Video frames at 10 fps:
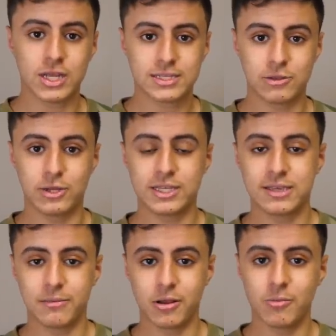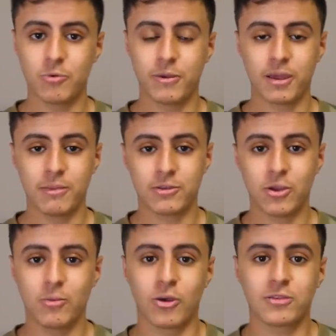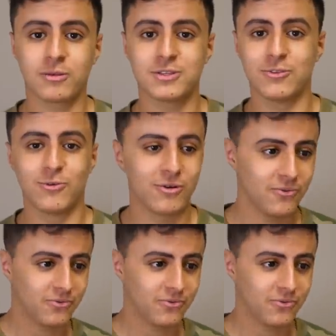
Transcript: la salle de l'examen, mon père il m'attend, il me regarde comme ça de loin.